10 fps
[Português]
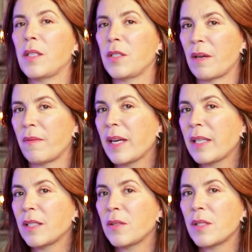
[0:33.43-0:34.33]
Já vai
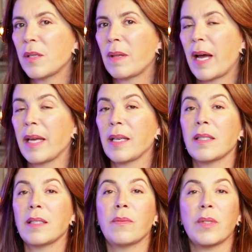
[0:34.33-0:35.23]
dando seu
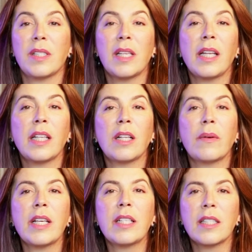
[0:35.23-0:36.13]
like. Se você ainda
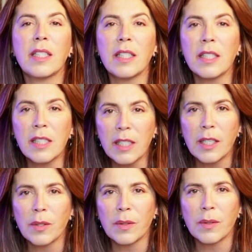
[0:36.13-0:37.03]
não é
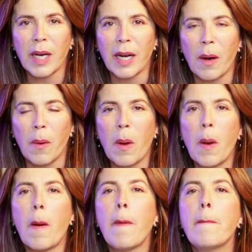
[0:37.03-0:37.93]
inscrito no canal,
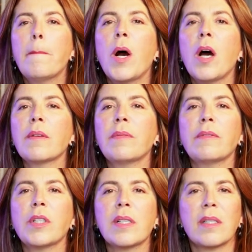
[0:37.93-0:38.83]
por
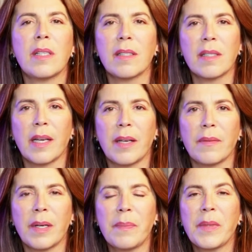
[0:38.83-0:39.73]
favor, se
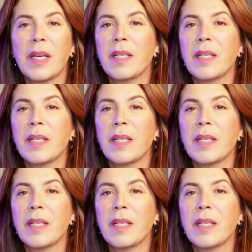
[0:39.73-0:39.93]
inscreva.